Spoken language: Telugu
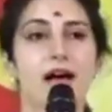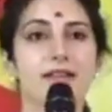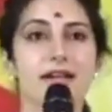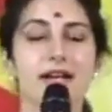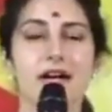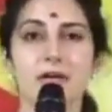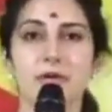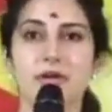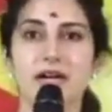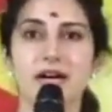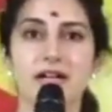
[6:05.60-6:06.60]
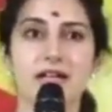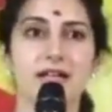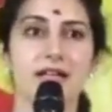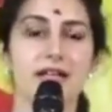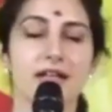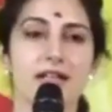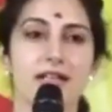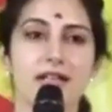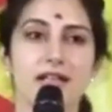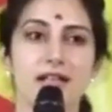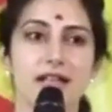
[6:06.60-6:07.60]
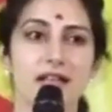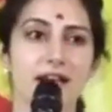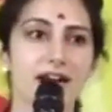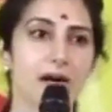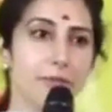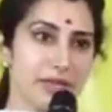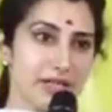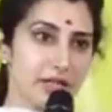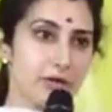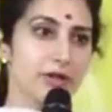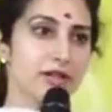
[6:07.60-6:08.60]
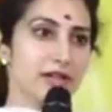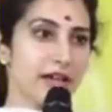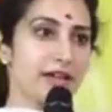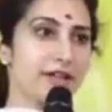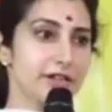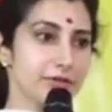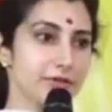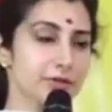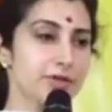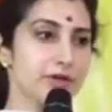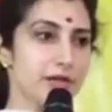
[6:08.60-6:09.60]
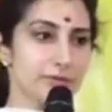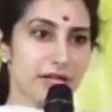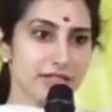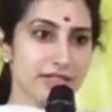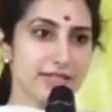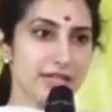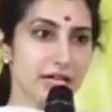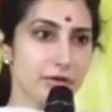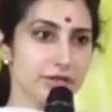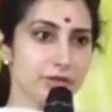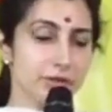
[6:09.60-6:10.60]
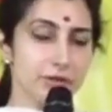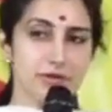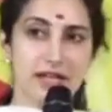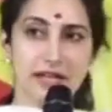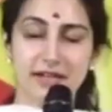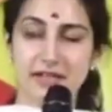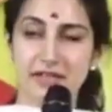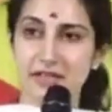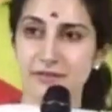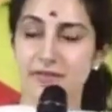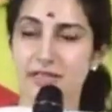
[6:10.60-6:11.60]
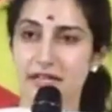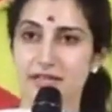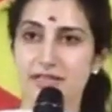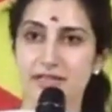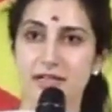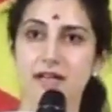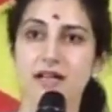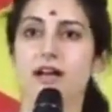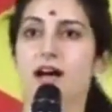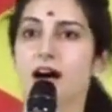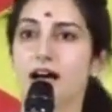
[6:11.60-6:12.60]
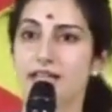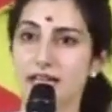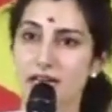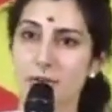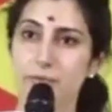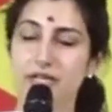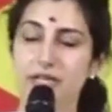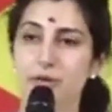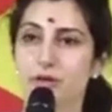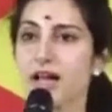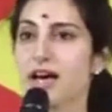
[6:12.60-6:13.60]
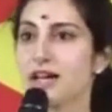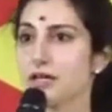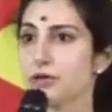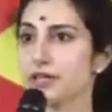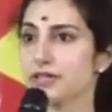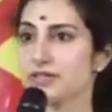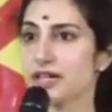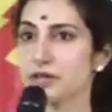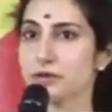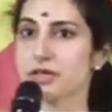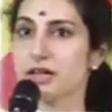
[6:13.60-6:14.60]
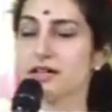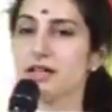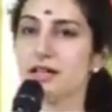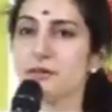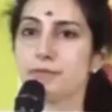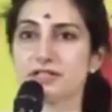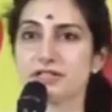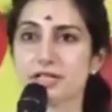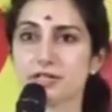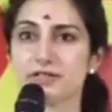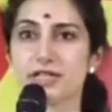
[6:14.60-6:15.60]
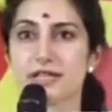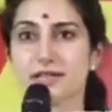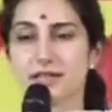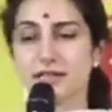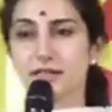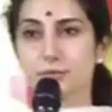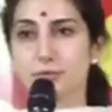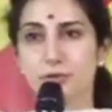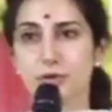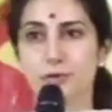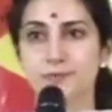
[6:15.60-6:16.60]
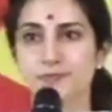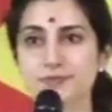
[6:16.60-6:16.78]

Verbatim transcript: అదే కాకుండా ఏ కంపెనీలో హెరిటేజ్ ఫుడ్స్లో నేను పనిచేస్తున్నాను ఎగ్జిక్యూటివ్ డైరెక్ట్గా డైరెక్టర్గా అదే కంపెనీలో నారా లోకేష్ గారు కూడా పనిచేయటం జరిగింది ఇంతకుముందు